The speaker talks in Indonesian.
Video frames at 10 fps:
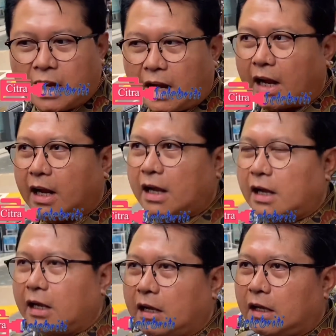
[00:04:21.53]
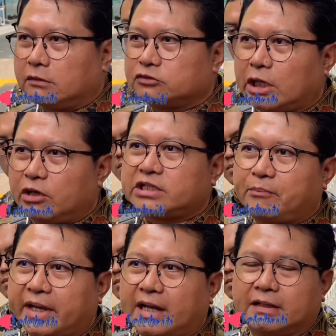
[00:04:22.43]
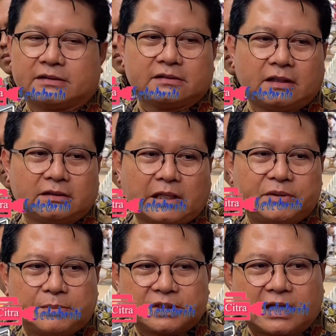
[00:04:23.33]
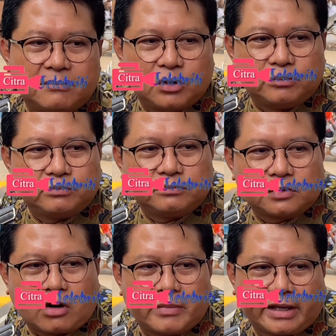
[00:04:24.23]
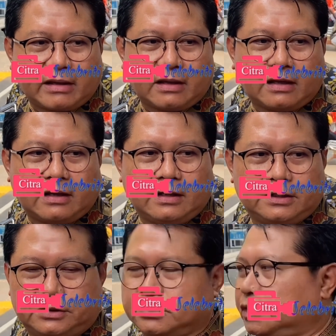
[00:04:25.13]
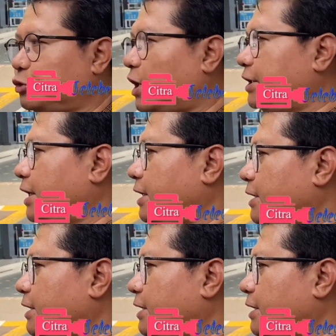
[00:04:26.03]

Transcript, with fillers: Uh, saya sudah sampaikan, uh, tapi sampai sekarang belum back. Oh, okay. Itu gitu aja.